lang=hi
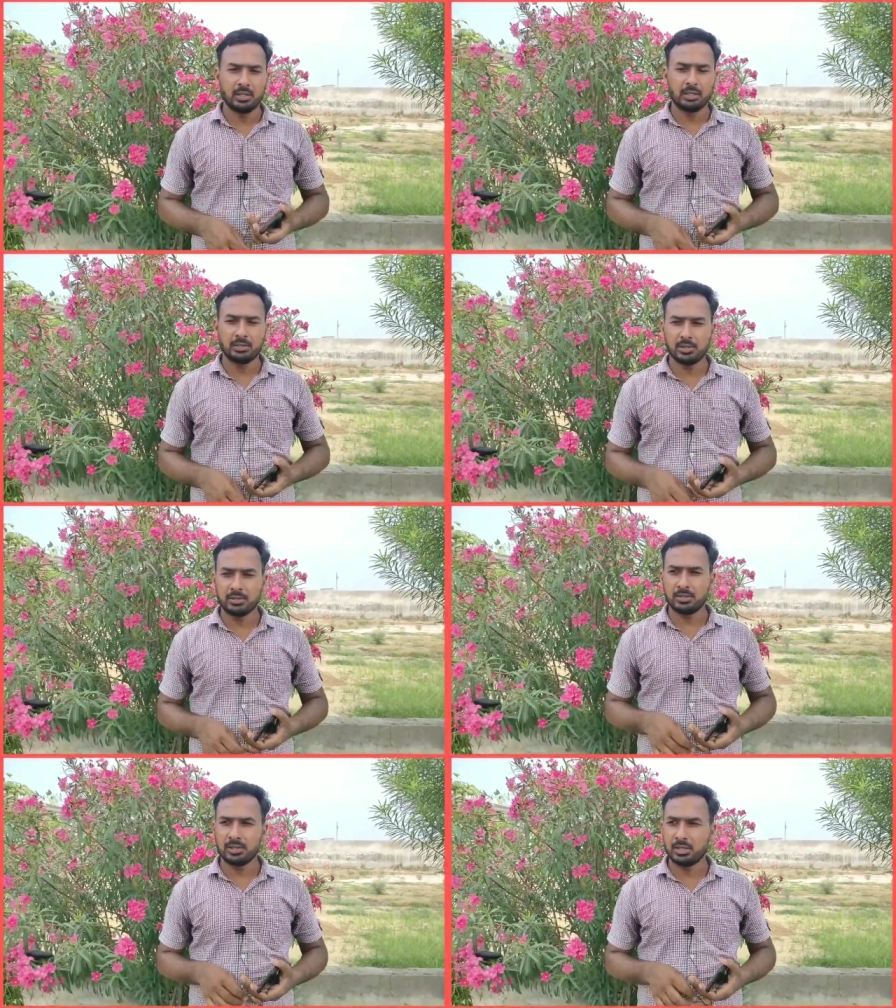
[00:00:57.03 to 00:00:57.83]
अच्छी
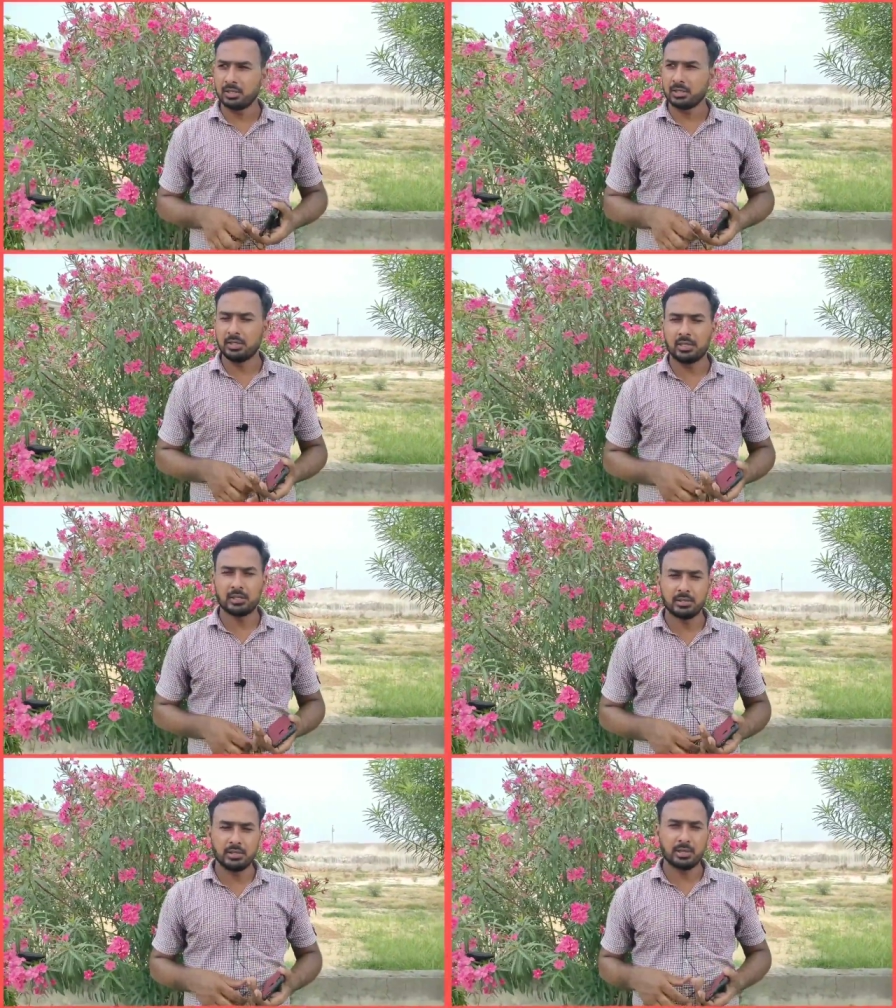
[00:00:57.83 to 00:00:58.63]
अच्छी जानकारी दिया
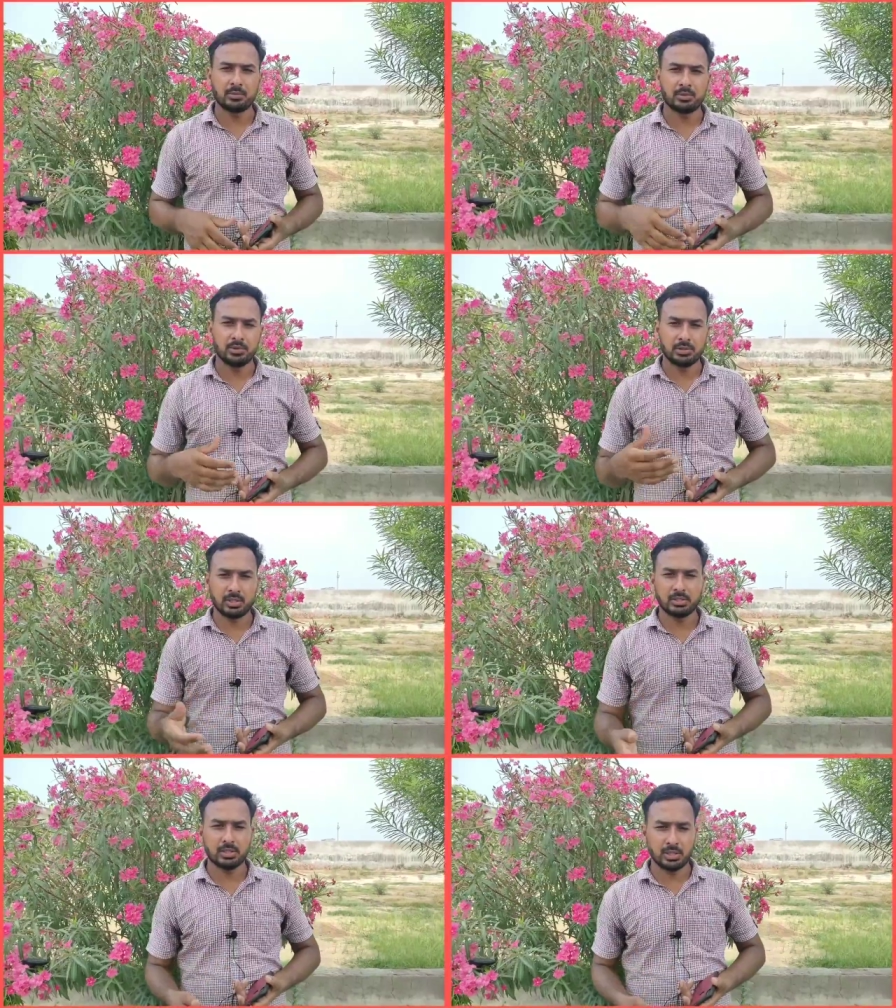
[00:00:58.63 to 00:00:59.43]
कर दी आपको इस
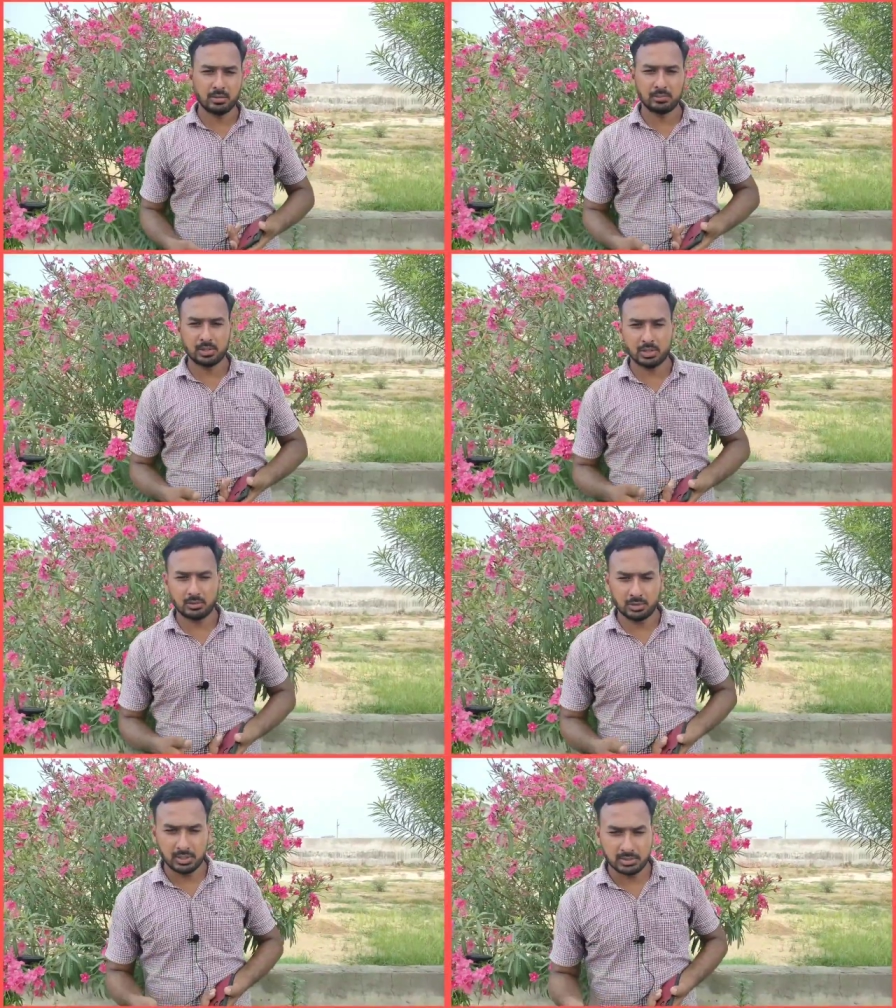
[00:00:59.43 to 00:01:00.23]
तरह से काम करना
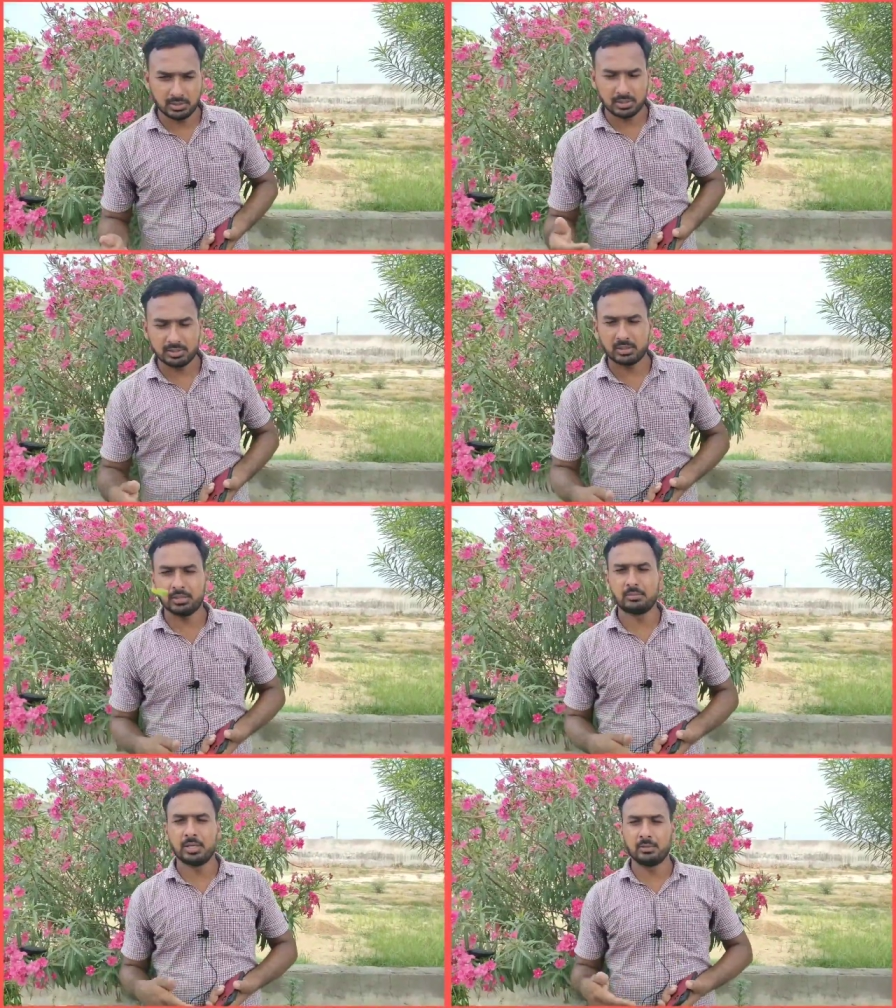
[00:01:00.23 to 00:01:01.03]
होता है इस तरह से
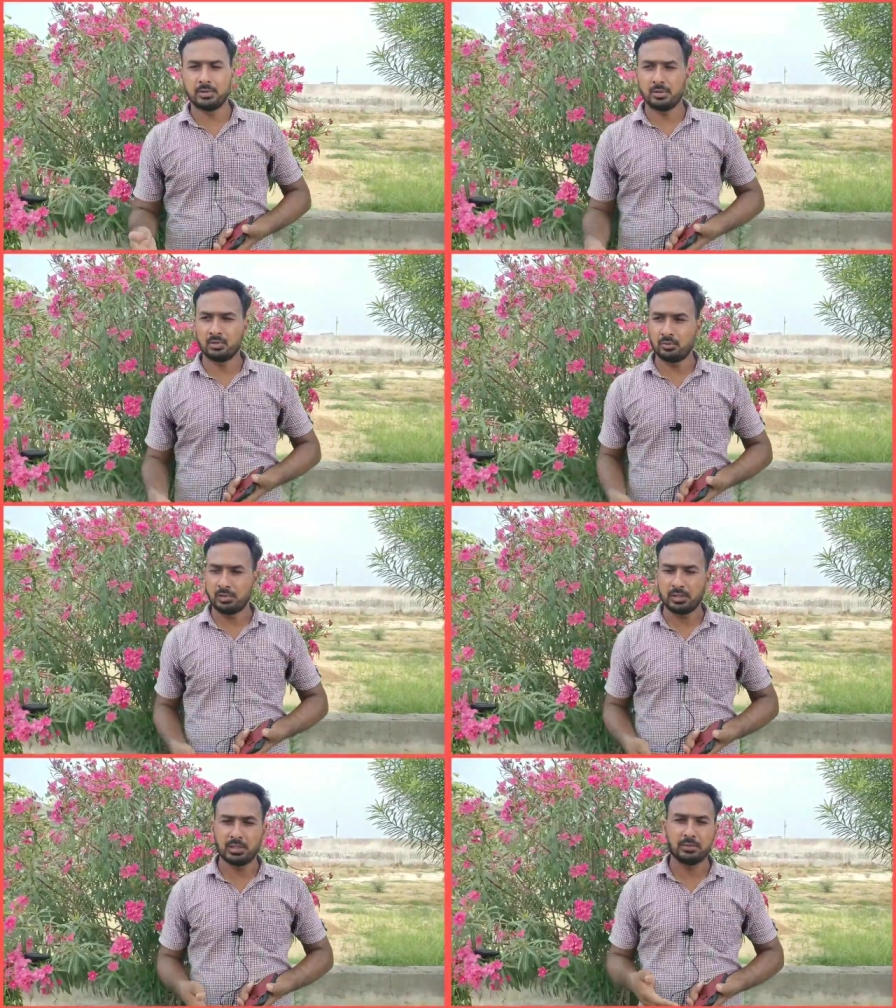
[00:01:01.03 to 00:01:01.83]
कहीं बाहर भीतर
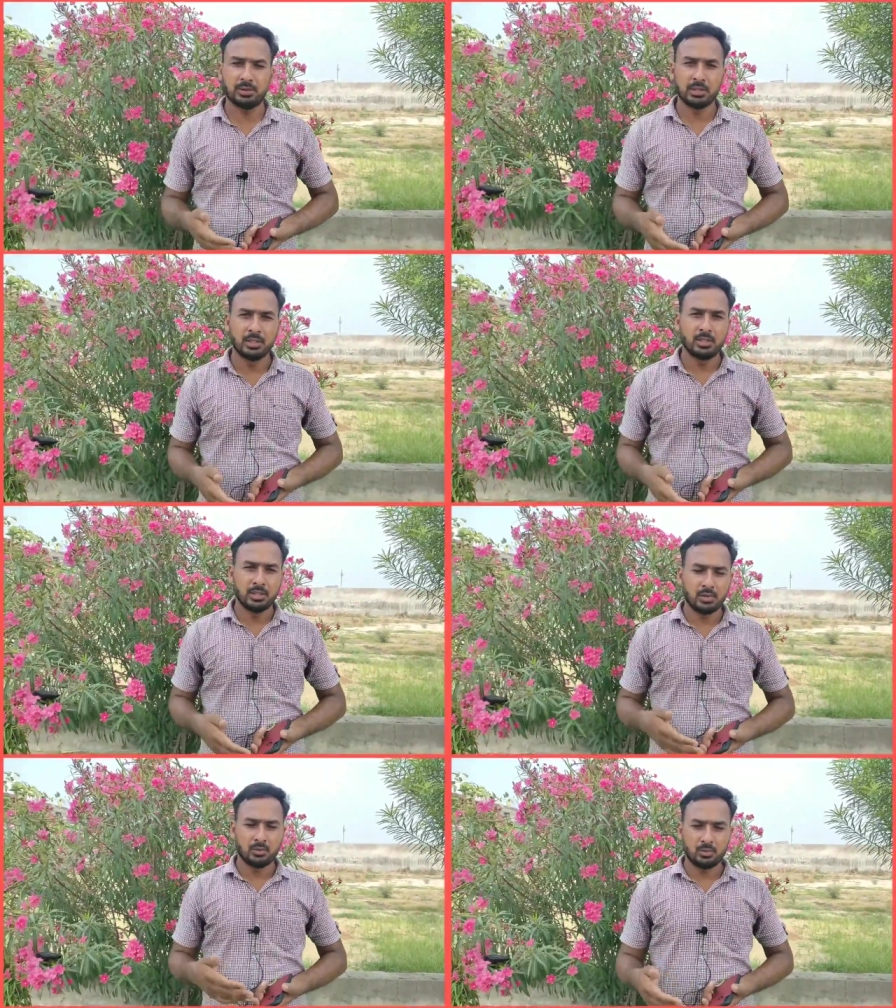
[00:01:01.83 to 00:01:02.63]
घूमना या फिर
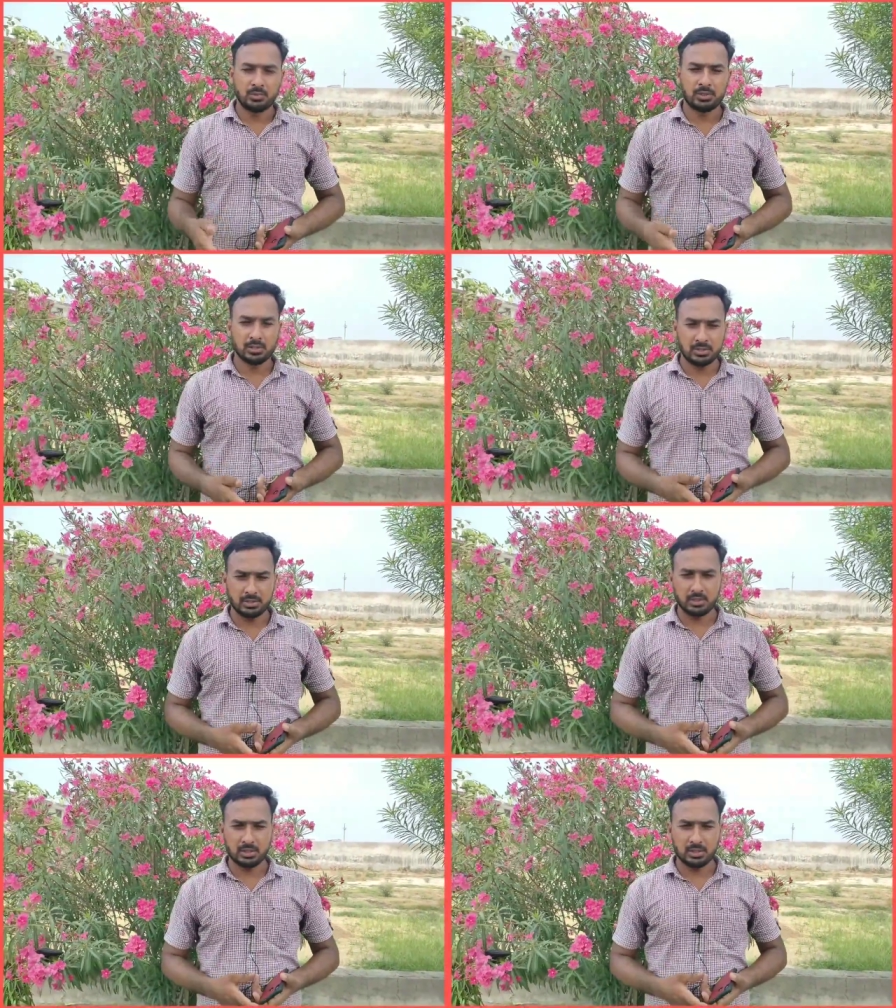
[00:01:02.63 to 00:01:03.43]
और भी अच्छी अच्छी
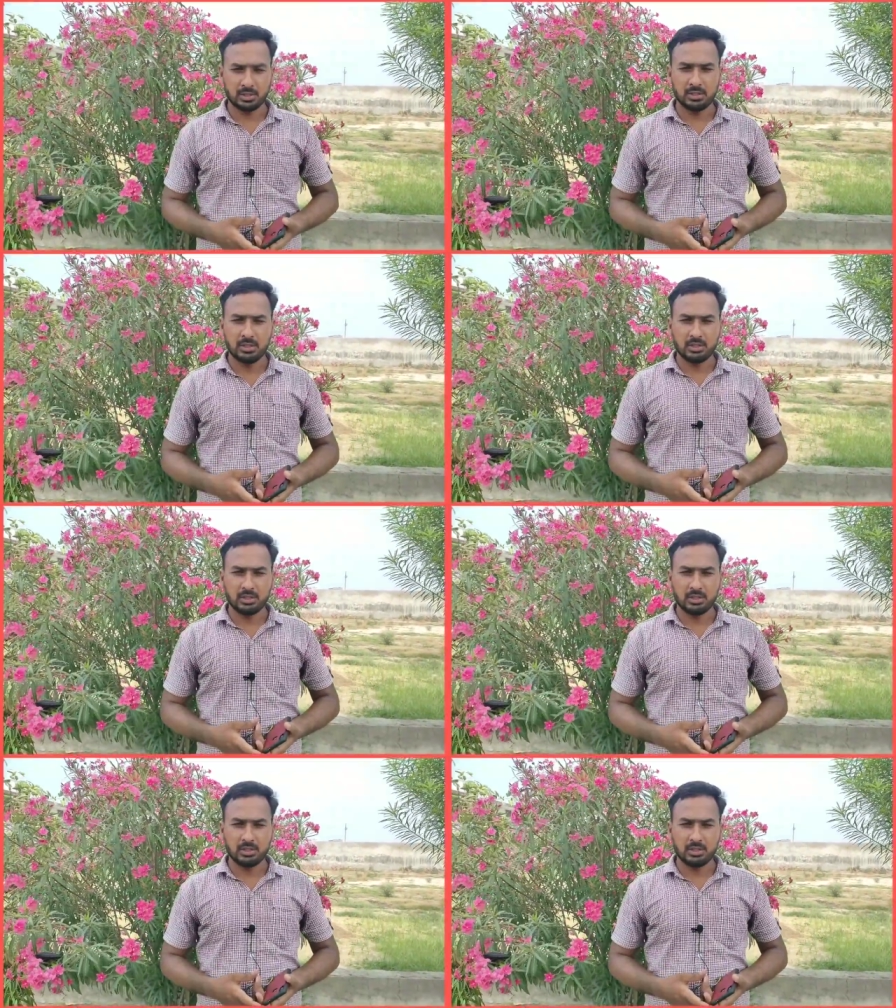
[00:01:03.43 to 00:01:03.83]
जानकारी